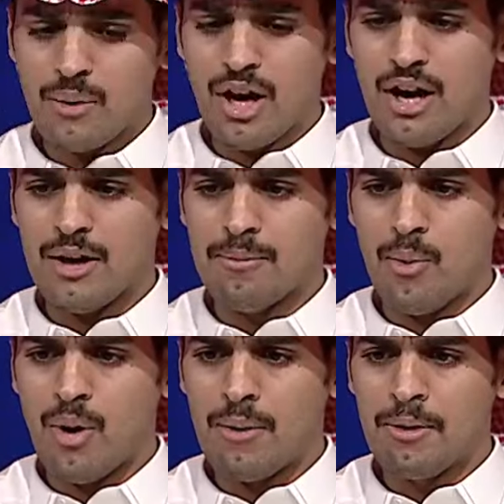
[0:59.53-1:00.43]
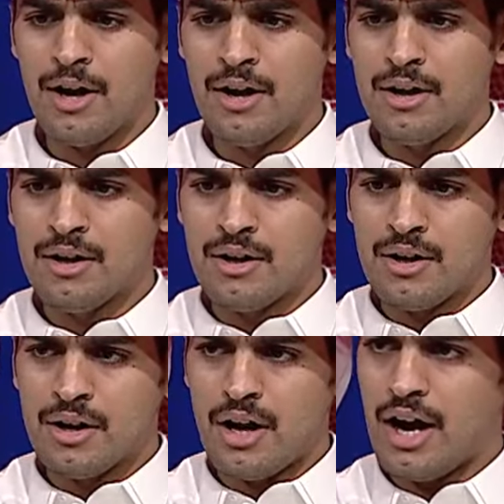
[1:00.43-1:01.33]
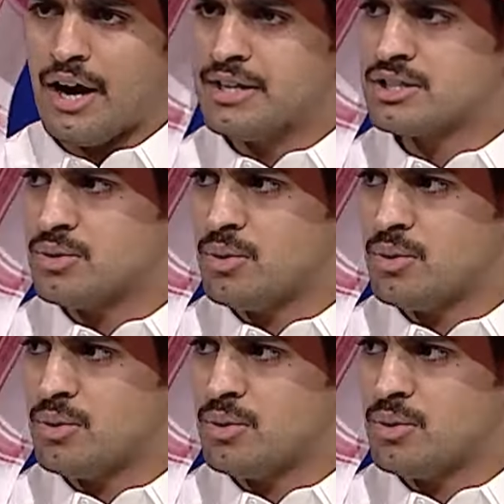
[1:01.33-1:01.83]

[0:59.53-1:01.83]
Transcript: والله على البوابه حارس